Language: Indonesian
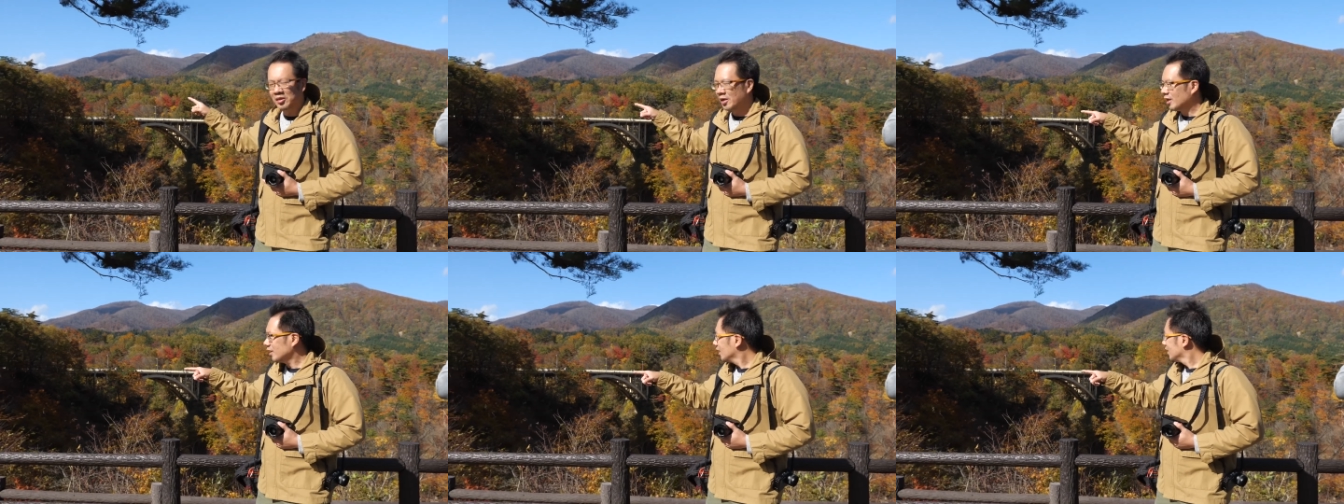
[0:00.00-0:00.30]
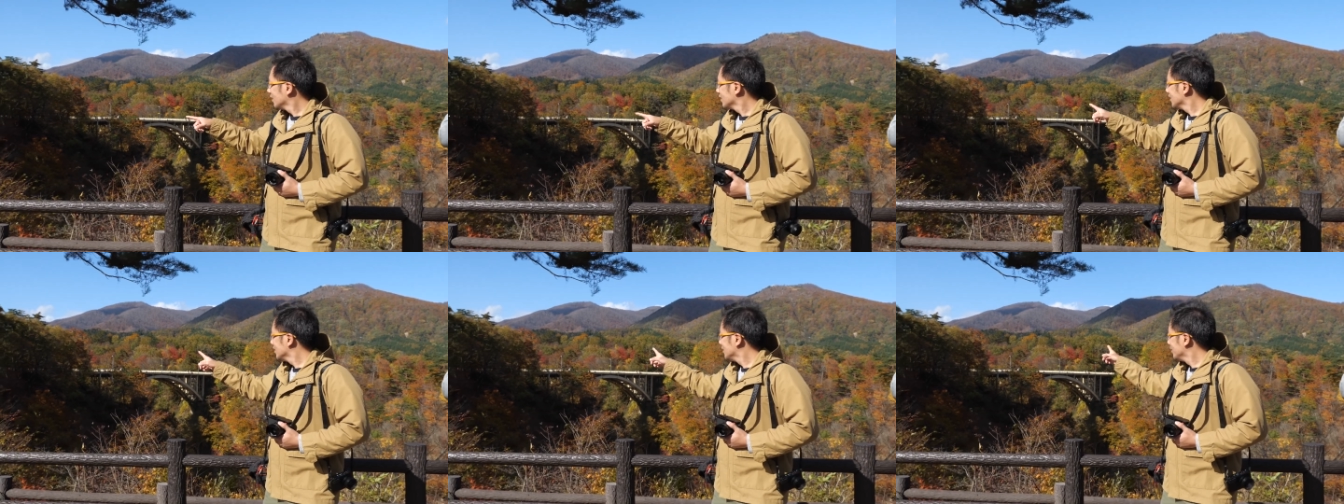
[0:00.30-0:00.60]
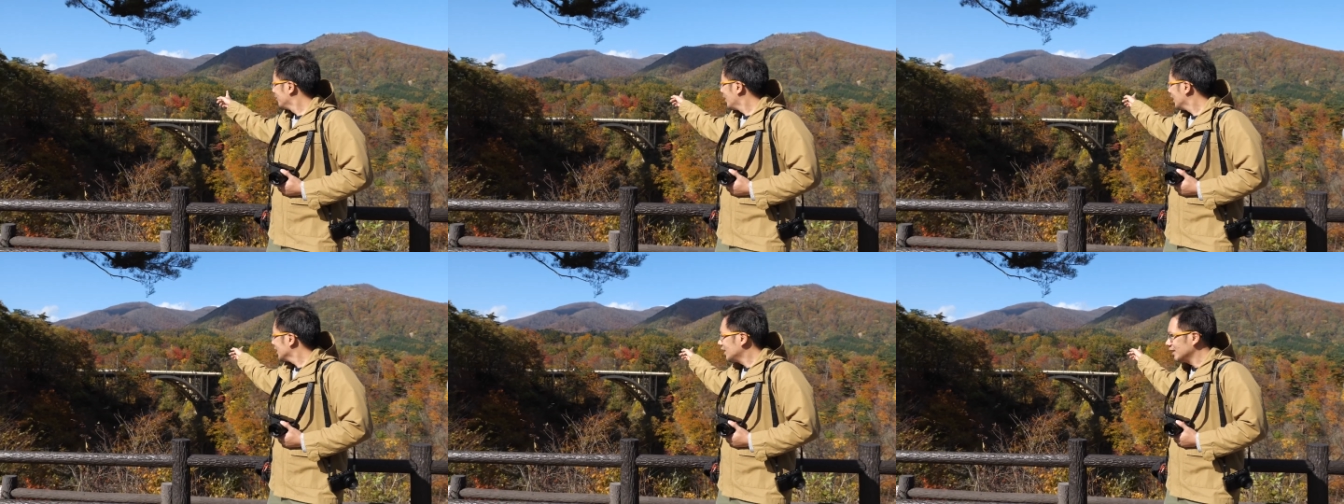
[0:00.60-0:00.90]
akan ke
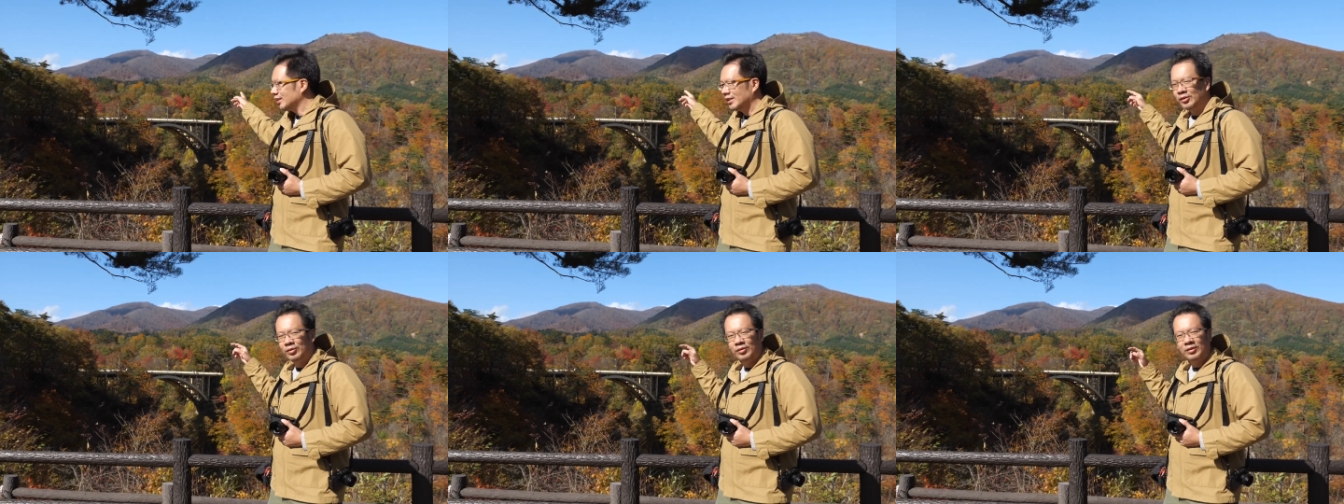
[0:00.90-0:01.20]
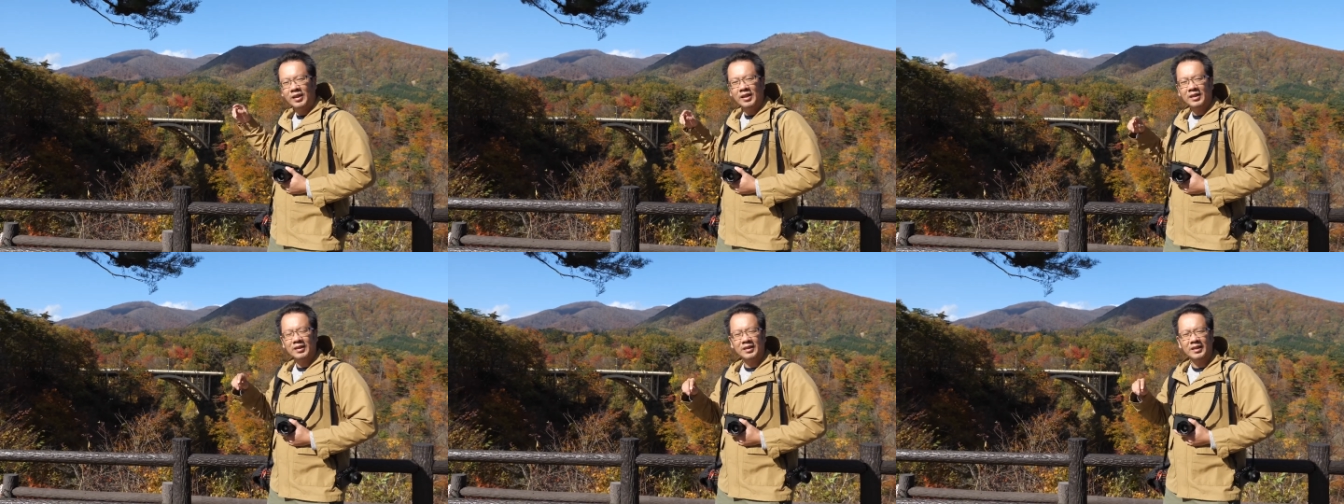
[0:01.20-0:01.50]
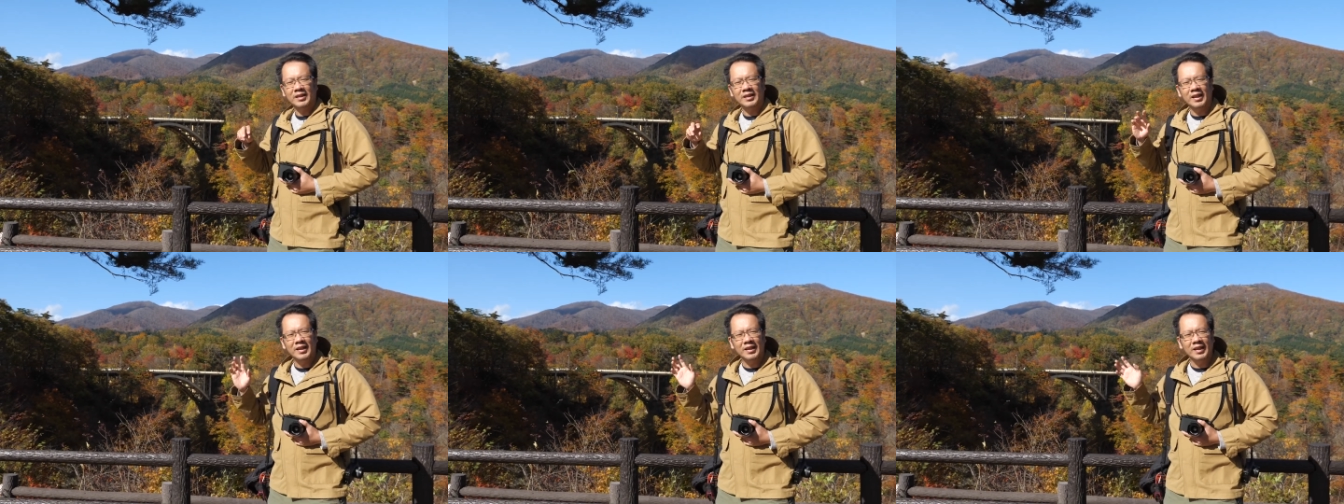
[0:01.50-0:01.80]
jembatan itu dan
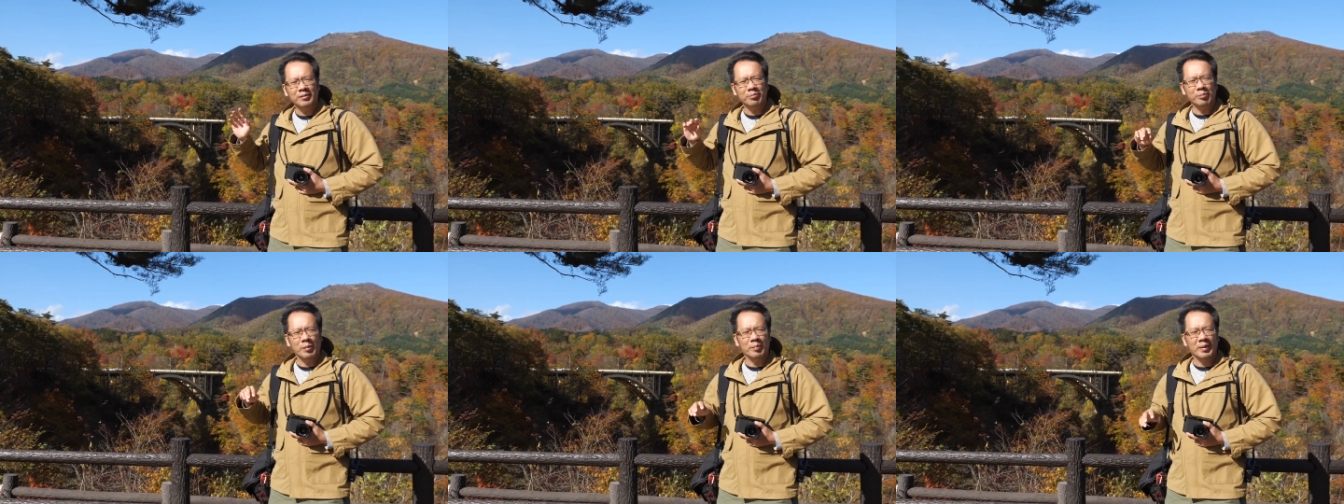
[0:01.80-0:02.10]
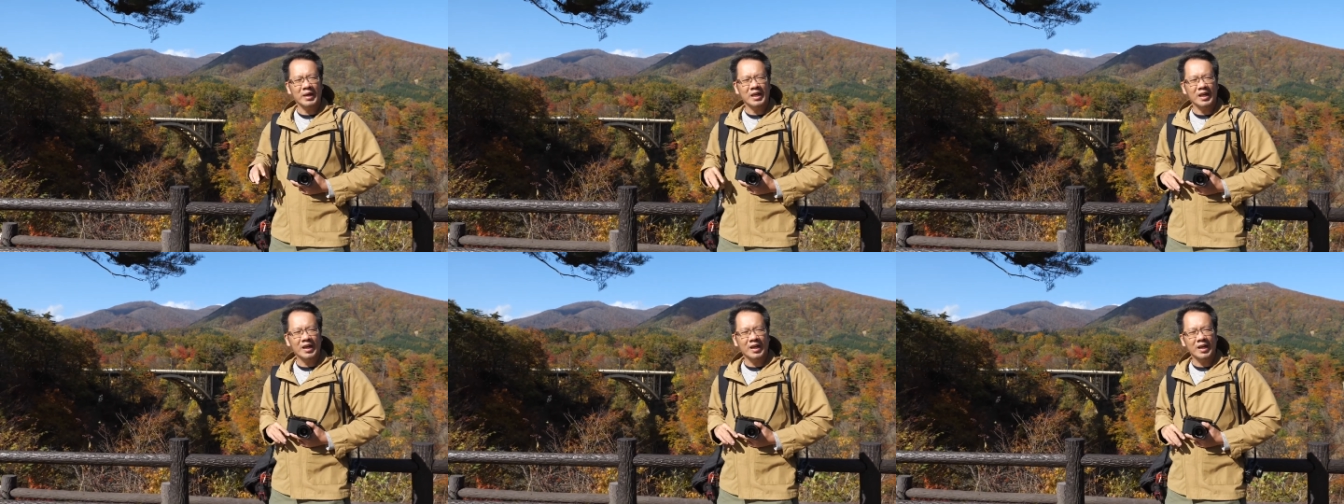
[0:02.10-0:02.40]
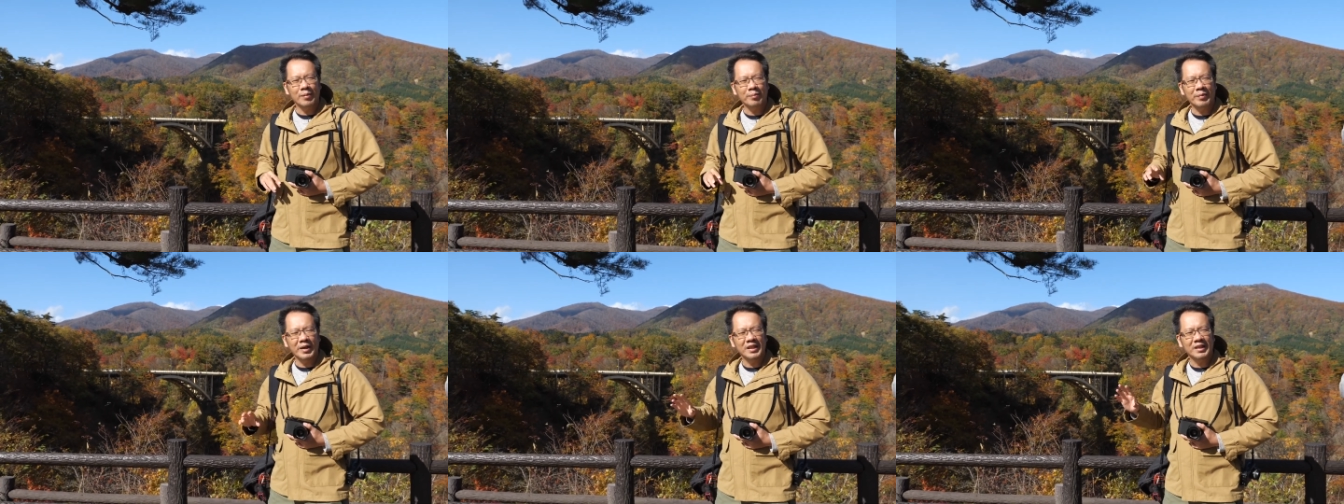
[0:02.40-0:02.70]
kita lihat pemandangan apa